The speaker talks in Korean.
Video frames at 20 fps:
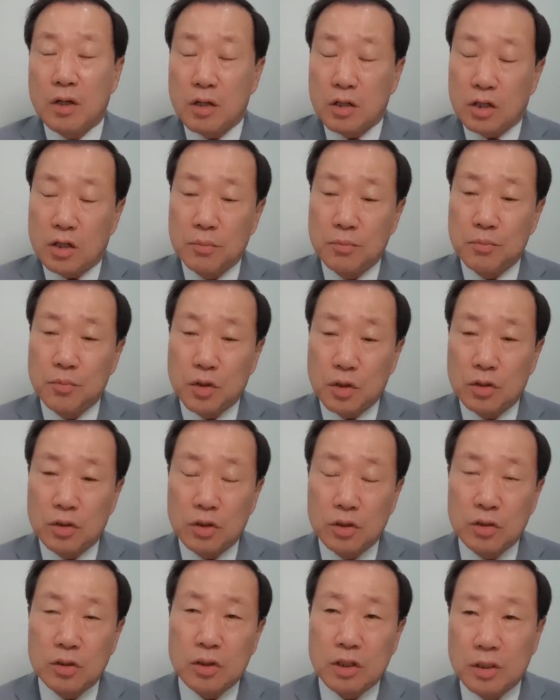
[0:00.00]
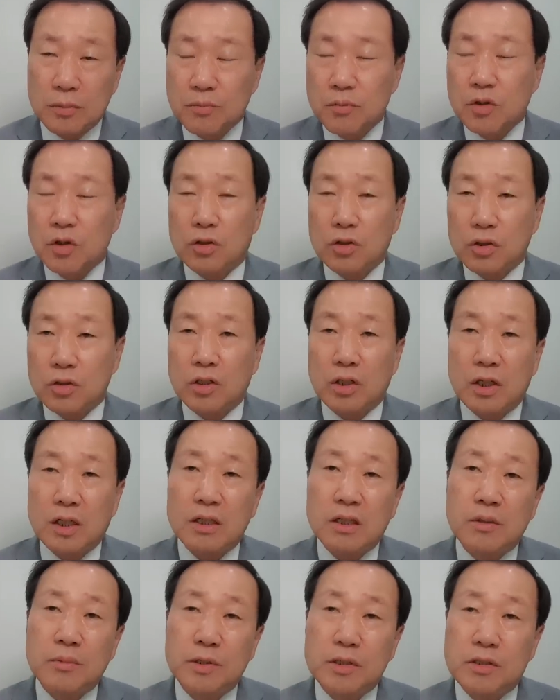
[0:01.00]
김정은, 김여정이가
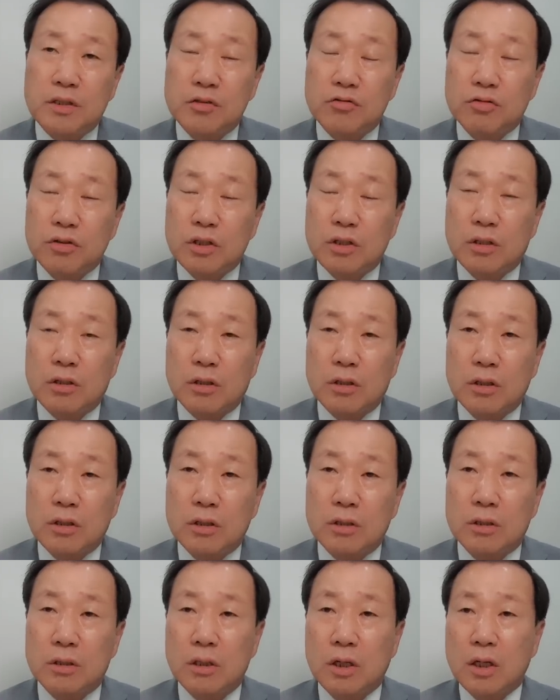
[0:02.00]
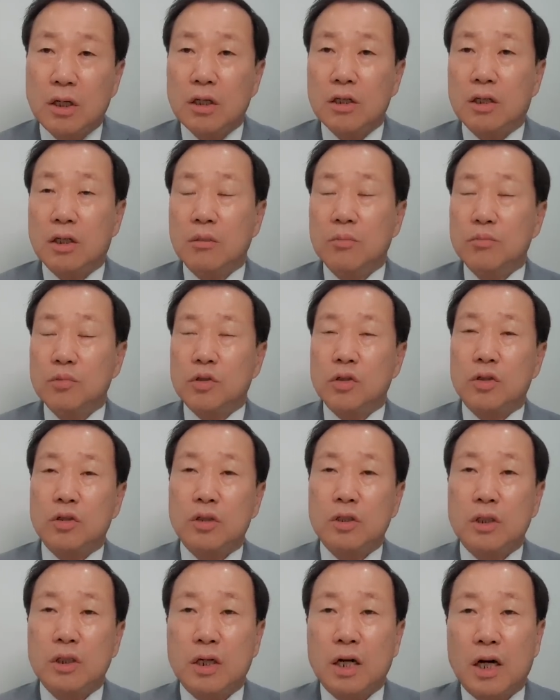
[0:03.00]
힘을 쓸 수 있는 거는
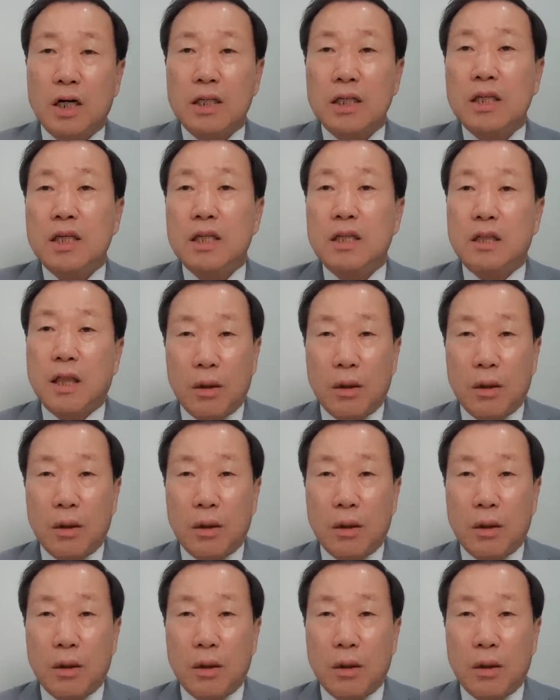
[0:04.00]
김정은이가 있기